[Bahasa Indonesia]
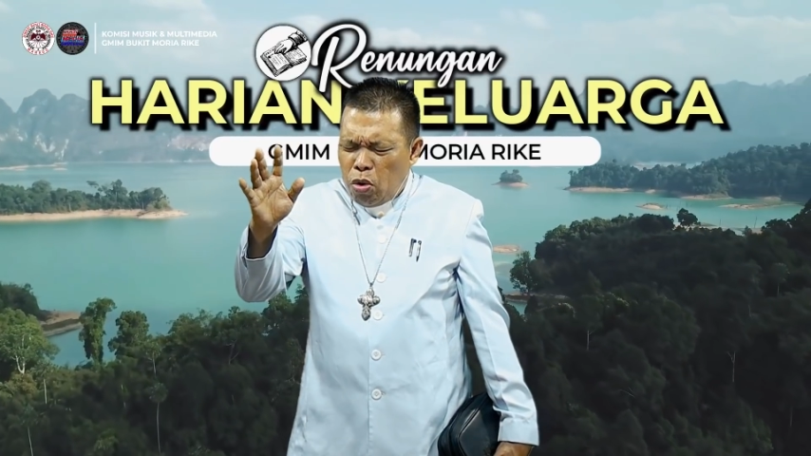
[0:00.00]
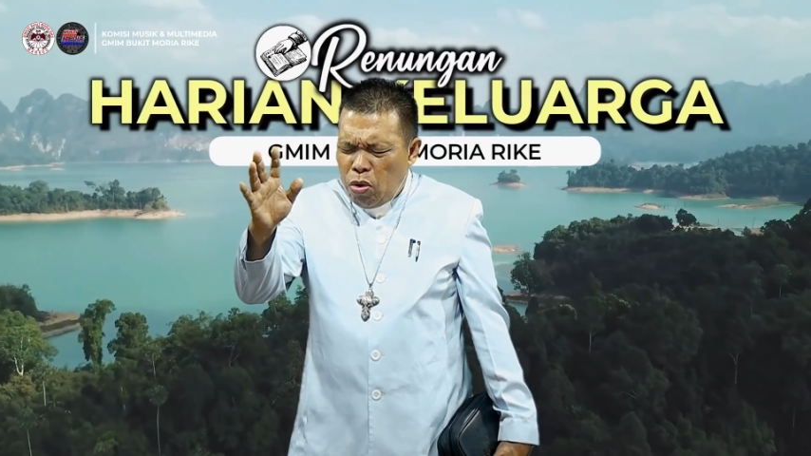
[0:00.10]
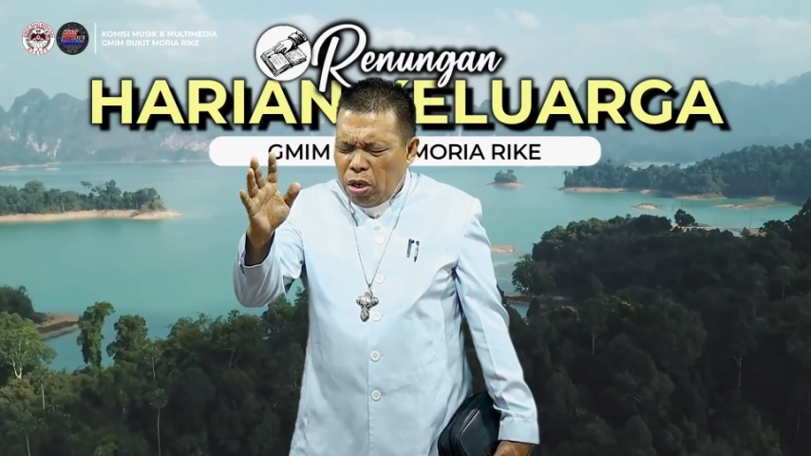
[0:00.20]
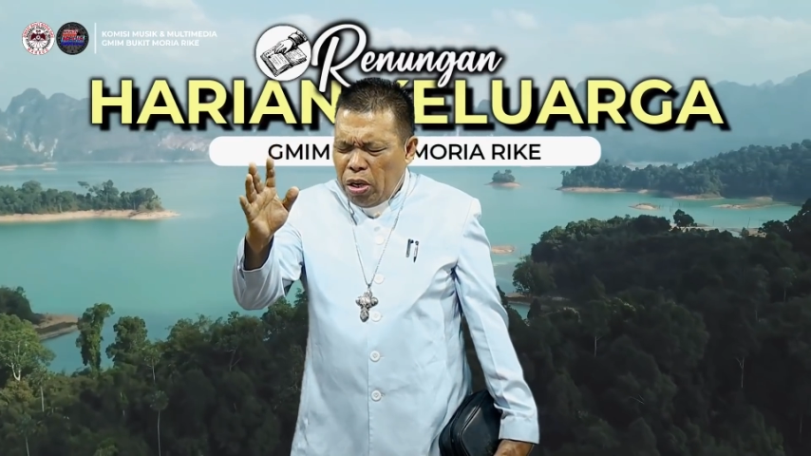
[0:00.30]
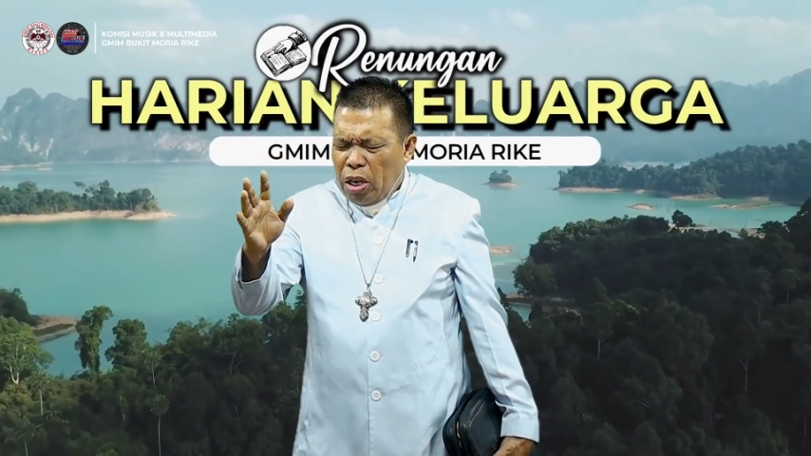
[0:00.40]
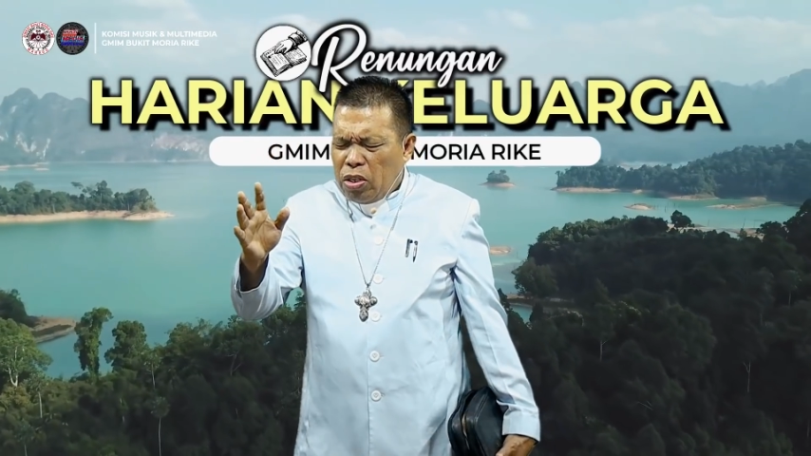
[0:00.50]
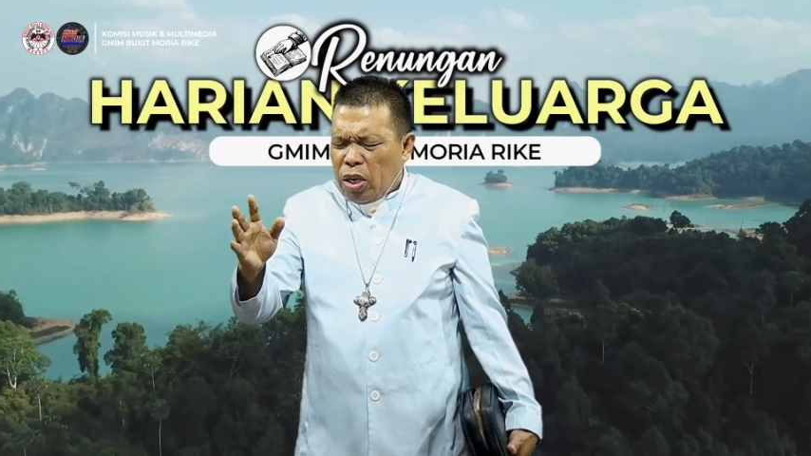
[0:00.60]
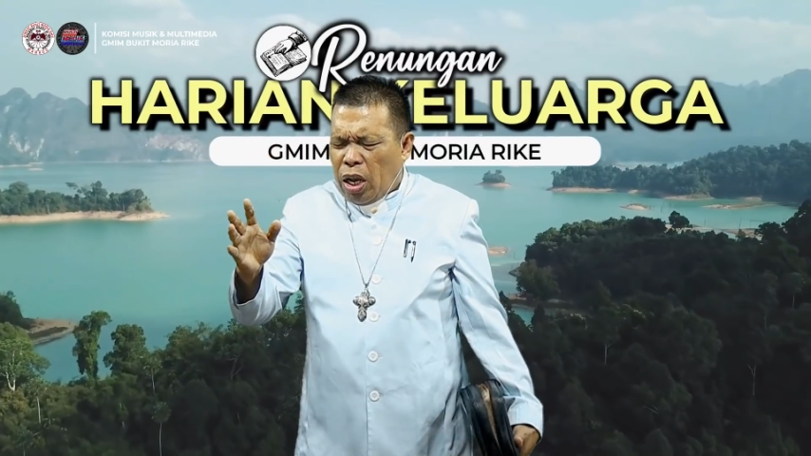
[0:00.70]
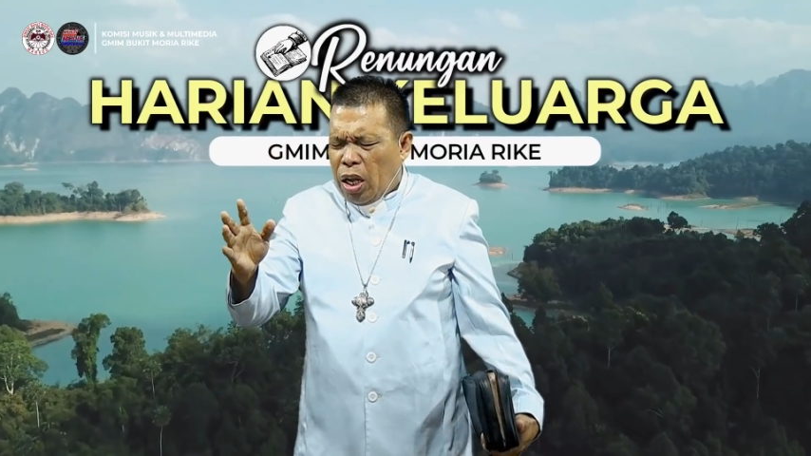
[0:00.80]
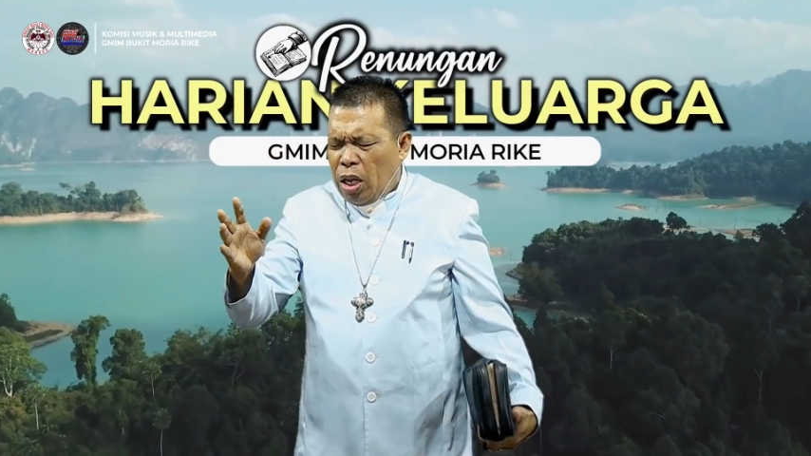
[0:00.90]
gedung
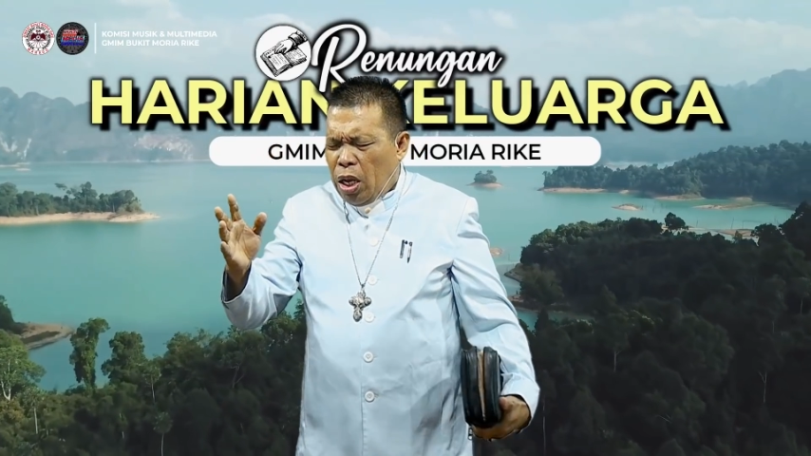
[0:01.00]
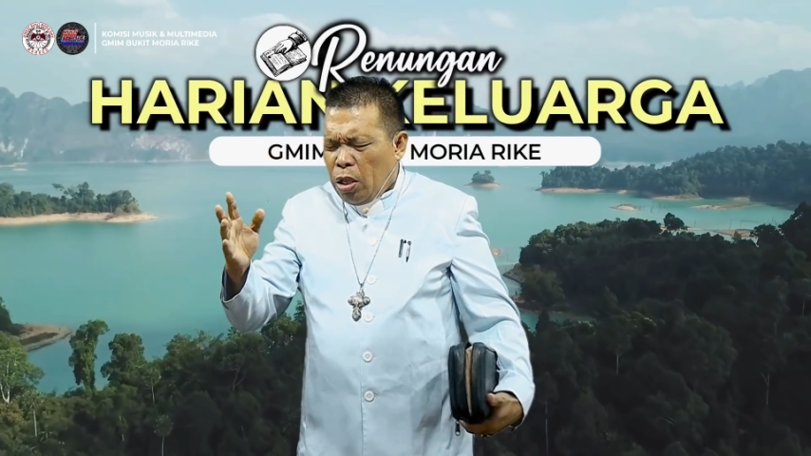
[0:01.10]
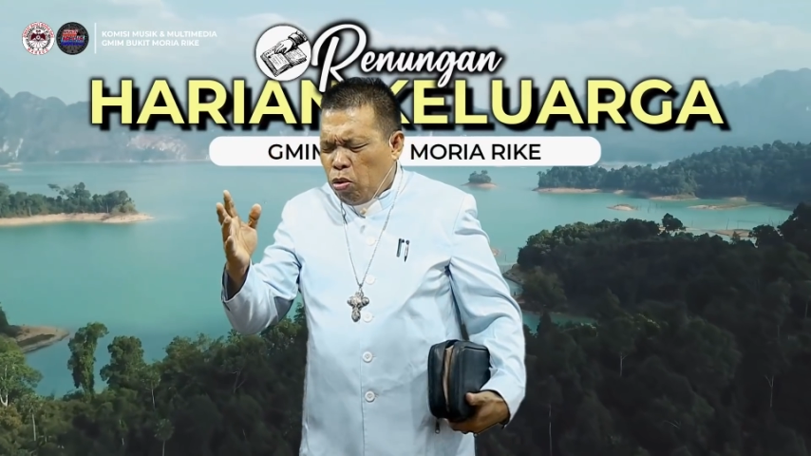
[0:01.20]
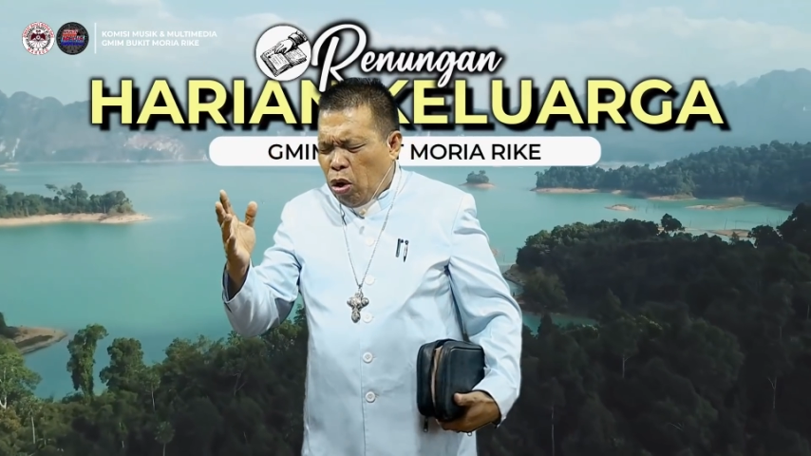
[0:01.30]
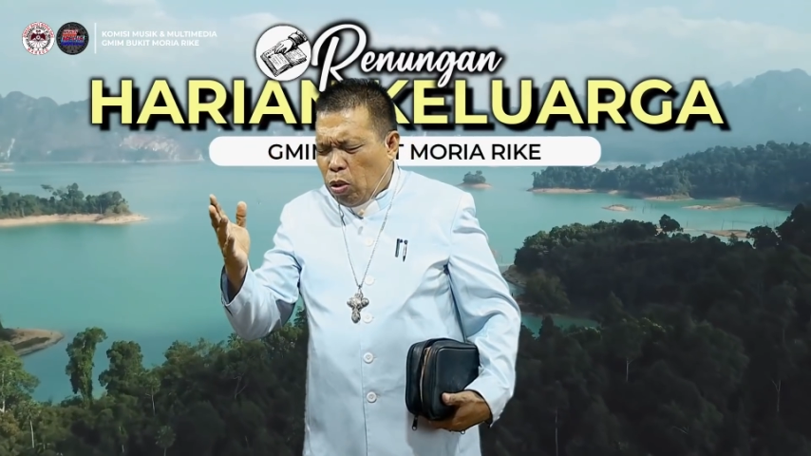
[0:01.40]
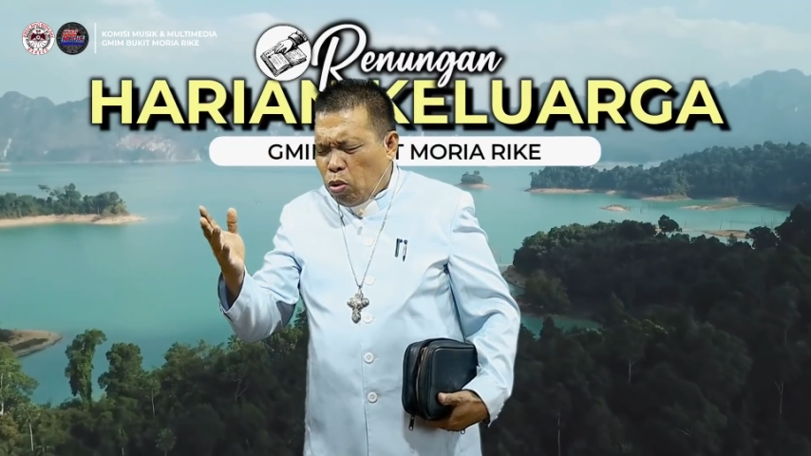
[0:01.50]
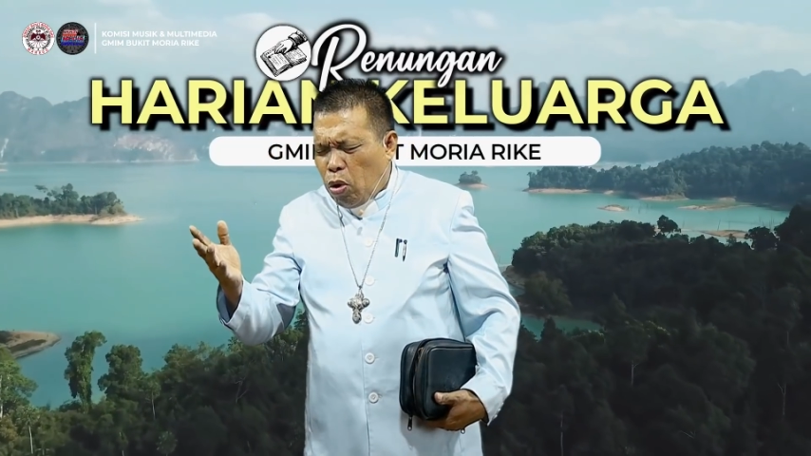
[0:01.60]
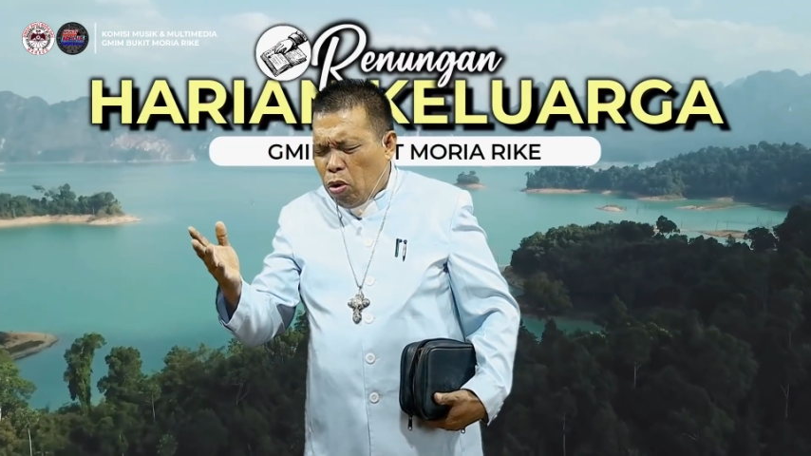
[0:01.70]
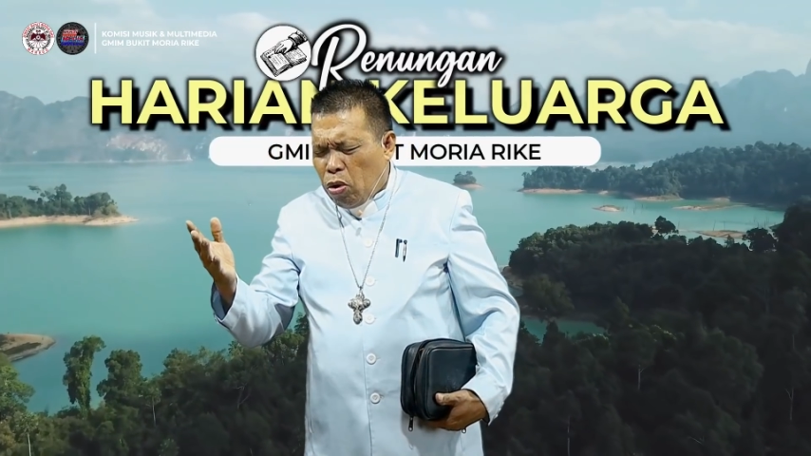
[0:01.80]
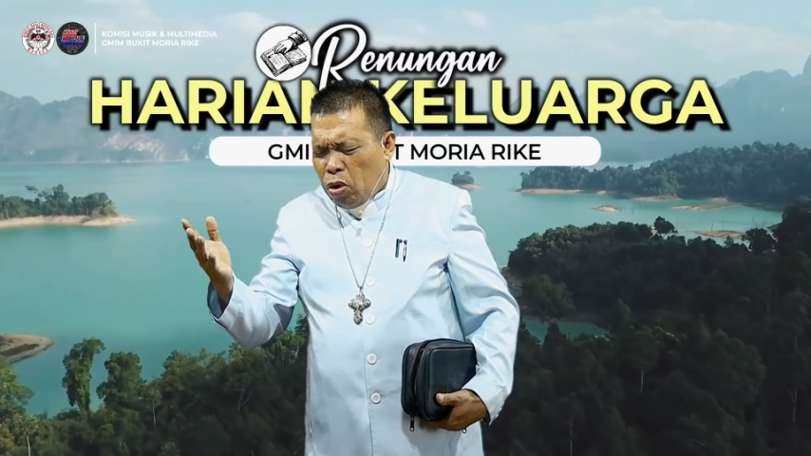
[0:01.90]
gereja. Tuhan
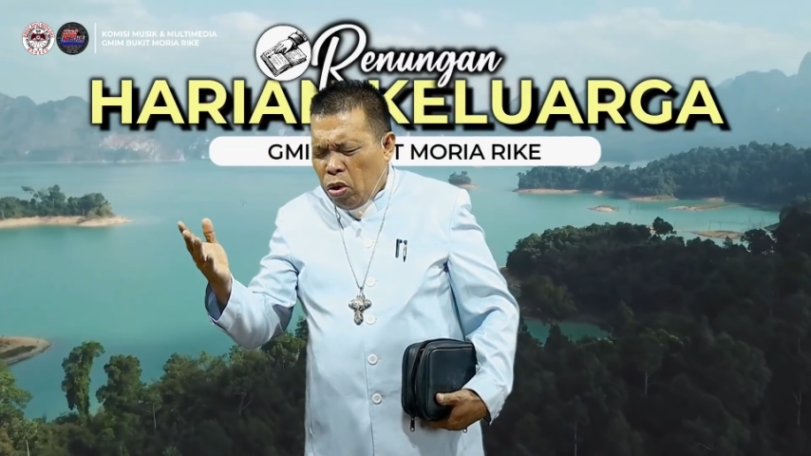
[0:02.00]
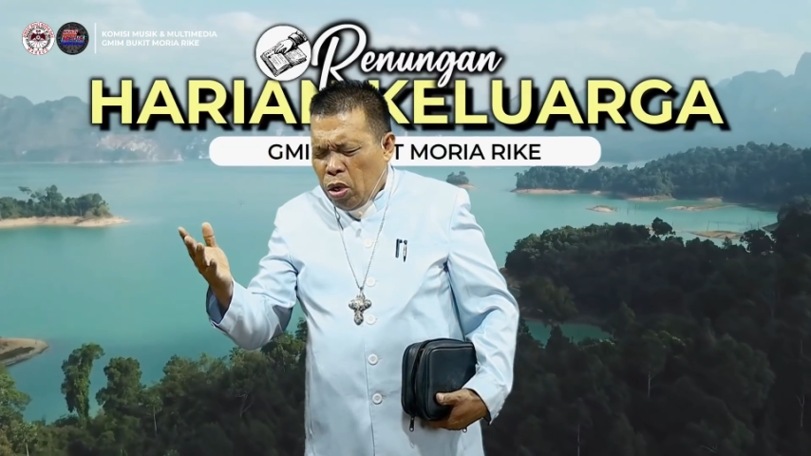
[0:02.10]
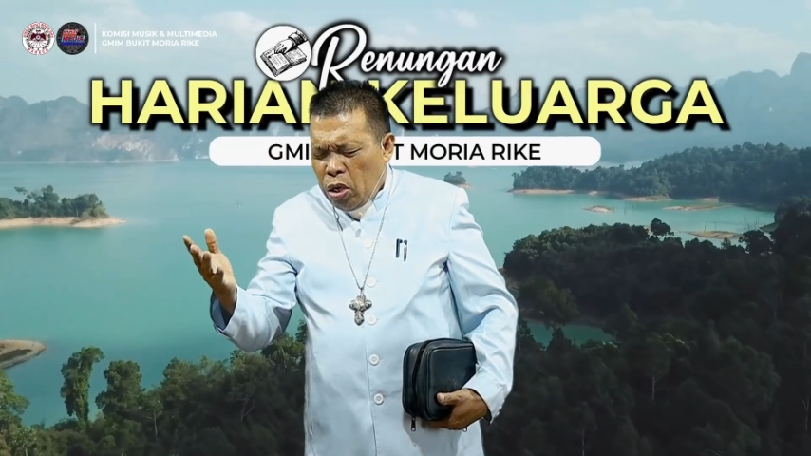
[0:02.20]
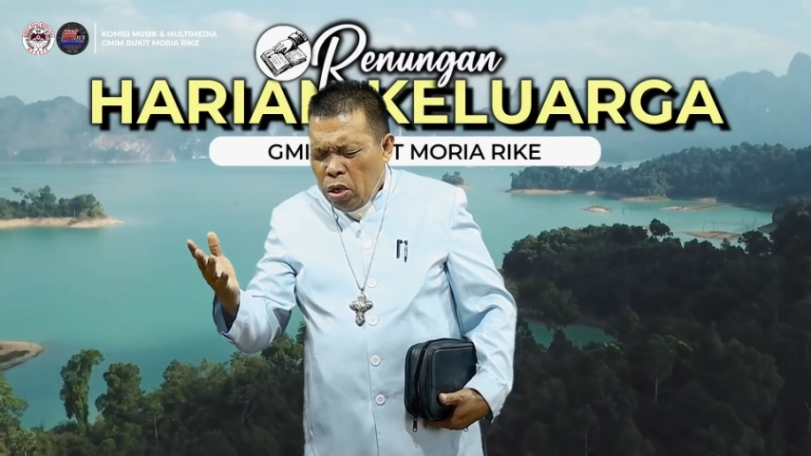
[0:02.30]
tolong